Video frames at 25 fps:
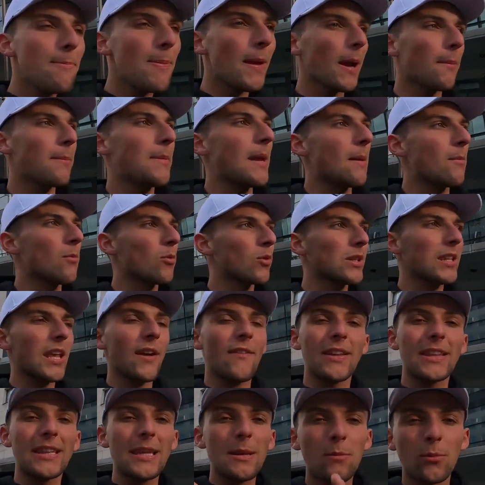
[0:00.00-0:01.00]
hyper bien
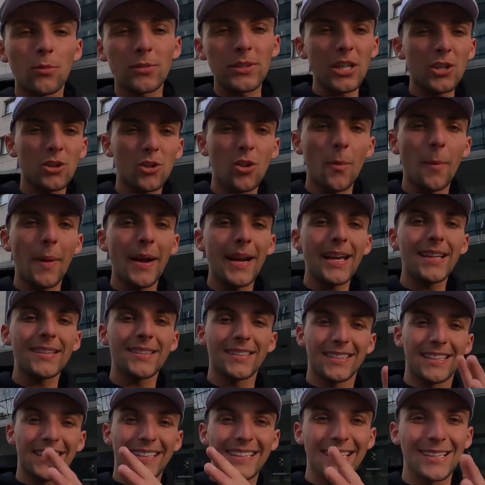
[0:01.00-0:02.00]
montée avec des montages de
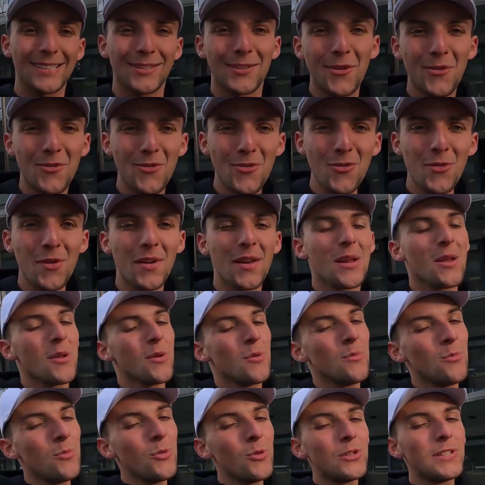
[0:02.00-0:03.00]
malades, des tricks de fou,
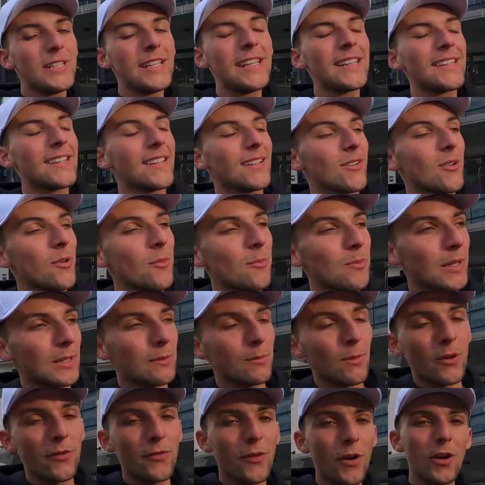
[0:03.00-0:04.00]
une musique
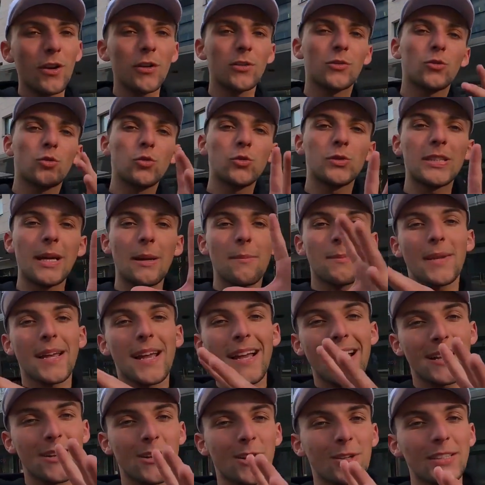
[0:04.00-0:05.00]
complètement folle, tout ça
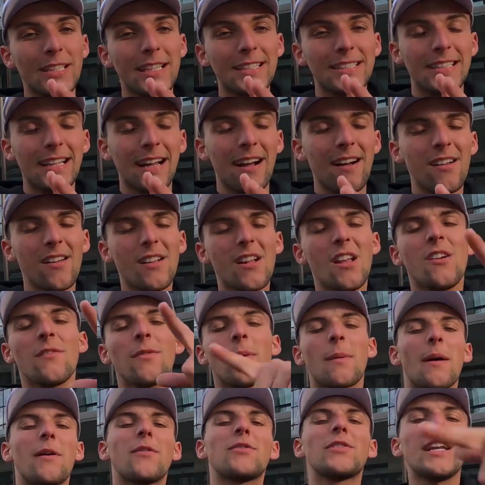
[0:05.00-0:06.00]
bien raccordé, etc. Enfin
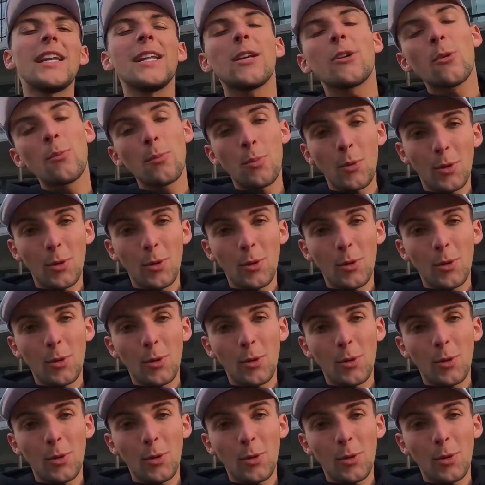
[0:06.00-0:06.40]
bref, vous allez